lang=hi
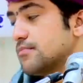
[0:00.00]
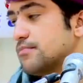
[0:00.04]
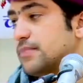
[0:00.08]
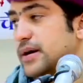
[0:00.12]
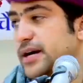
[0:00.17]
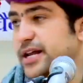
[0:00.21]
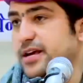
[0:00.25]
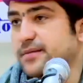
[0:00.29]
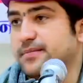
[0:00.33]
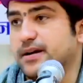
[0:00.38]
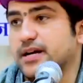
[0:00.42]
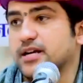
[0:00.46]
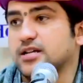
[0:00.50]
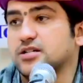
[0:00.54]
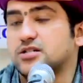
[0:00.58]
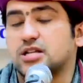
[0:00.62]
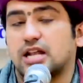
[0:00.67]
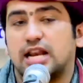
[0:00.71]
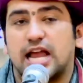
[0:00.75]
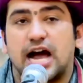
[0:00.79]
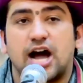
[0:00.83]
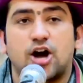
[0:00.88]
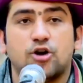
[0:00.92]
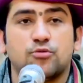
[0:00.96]
बड़ी बड़ी
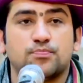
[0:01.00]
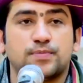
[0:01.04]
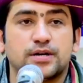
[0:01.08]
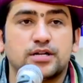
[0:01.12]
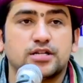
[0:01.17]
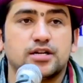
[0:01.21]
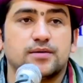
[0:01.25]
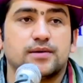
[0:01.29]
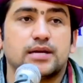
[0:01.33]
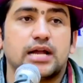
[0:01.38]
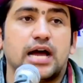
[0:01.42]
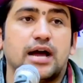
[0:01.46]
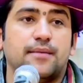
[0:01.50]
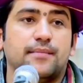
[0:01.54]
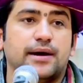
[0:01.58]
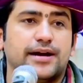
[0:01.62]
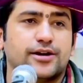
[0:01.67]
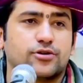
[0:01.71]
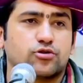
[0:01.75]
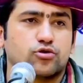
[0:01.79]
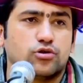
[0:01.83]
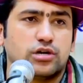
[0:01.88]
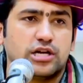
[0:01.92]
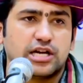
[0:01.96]
शिलाओं पर जब
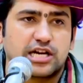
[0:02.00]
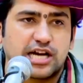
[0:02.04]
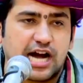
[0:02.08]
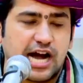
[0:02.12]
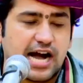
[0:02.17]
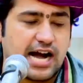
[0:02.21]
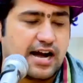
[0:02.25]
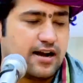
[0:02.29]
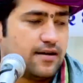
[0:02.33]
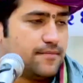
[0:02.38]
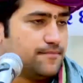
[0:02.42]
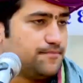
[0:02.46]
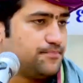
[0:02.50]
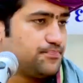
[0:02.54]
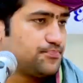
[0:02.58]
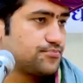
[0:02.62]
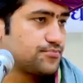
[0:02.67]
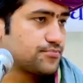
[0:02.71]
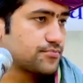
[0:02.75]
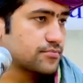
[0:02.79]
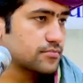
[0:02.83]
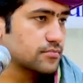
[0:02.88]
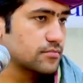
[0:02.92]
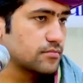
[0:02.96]
रामायण को लिखा
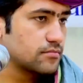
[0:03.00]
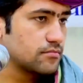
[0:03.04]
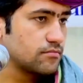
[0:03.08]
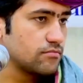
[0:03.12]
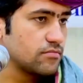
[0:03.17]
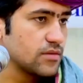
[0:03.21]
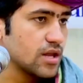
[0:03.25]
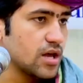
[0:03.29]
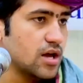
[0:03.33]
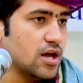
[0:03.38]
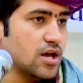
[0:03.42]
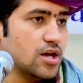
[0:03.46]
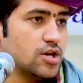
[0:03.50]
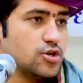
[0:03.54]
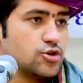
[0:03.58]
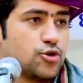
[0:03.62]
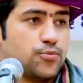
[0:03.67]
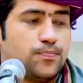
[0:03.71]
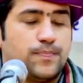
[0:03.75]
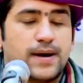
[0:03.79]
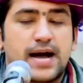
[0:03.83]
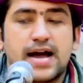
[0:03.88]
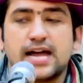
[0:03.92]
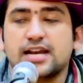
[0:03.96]

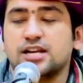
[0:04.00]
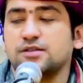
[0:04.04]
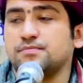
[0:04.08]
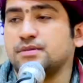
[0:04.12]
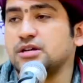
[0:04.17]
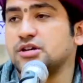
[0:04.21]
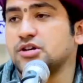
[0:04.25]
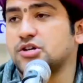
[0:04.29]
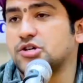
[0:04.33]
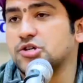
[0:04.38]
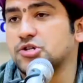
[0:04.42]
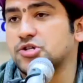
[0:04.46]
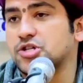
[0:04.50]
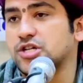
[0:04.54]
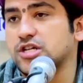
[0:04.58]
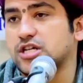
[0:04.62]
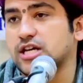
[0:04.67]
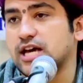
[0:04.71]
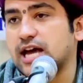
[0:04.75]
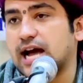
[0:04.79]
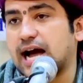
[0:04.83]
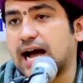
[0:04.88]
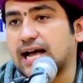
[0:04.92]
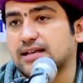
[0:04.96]
तो वाल्मीकि जी
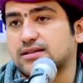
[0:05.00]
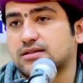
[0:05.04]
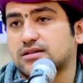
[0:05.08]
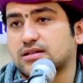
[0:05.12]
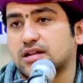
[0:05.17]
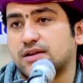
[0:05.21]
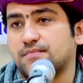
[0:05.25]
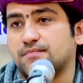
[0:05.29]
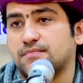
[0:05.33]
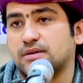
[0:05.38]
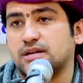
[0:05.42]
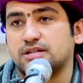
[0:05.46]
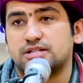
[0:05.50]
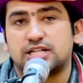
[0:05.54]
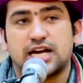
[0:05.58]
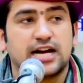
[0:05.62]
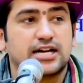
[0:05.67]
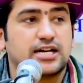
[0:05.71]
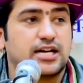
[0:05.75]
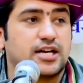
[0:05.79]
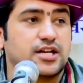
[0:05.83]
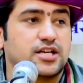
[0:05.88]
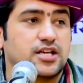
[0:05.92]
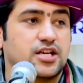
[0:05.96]
के आश्रम में
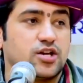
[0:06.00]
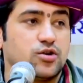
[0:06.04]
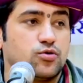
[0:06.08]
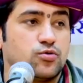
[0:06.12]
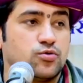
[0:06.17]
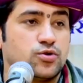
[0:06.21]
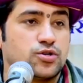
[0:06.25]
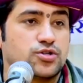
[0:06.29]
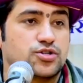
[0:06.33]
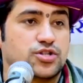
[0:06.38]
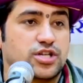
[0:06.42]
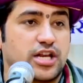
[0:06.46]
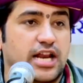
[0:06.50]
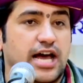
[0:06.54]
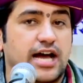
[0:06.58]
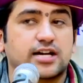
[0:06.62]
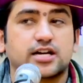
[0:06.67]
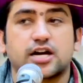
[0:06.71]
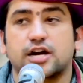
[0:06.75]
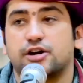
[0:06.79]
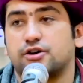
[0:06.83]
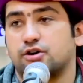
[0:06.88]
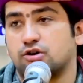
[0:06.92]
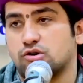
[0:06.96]
जाकर के उन
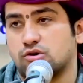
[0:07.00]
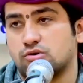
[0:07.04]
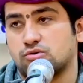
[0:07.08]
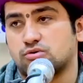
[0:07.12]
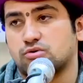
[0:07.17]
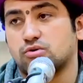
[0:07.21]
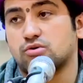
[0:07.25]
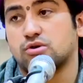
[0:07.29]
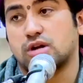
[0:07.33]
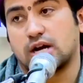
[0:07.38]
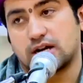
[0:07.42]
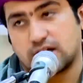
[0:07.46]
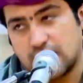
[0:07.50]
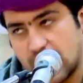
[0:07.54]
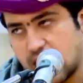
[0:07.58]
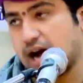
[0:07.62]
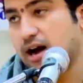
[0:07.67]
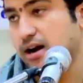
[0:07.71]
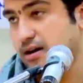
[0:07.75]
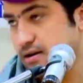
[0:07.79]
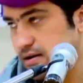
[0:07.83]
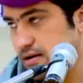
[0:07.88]
शिलाखंडों को रखा